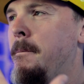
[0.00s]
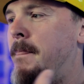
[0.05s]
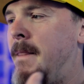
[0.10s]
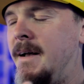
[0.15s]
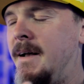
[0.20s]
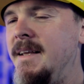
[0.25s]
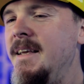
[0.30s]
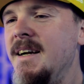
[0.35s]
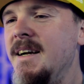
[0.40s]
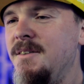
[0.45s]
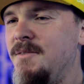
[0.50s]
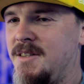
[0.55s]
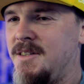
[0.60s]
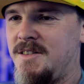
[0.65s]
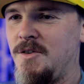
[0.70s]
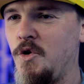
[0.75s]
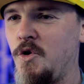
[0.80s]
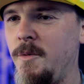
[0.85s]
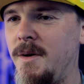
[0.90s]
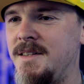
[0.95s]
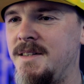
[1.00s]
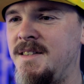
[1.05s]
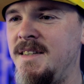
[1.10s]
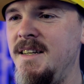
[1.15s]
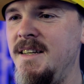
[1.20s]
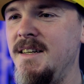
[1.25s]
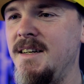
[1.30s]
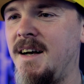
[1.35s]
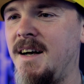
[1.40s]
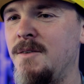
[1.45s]
ja, irgendwas darüber
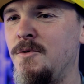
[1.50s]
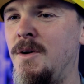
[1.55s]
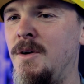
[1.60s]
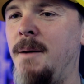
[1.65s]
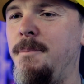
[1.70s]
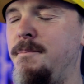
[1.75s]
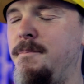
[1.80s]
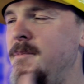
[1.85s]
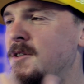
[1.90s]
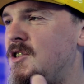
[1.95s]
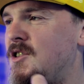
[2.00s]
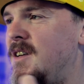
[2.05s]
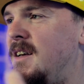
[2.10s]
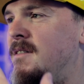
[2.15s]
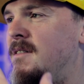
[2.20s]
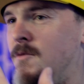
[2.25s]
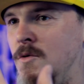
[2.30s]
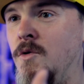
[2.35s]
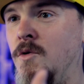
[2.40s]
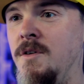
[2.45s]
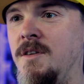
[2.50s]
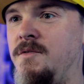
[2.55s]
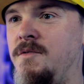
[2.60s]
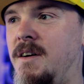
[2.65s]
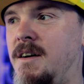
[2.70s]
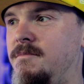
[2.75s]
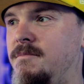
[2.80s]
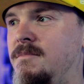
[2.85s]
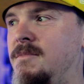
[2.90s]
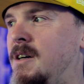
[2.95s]
erzählen kann und hab mich und es
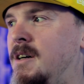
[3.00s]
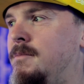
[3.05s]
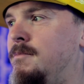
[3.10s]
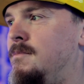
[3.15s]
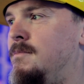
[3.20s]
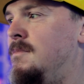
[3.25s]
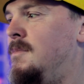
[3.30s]
war ja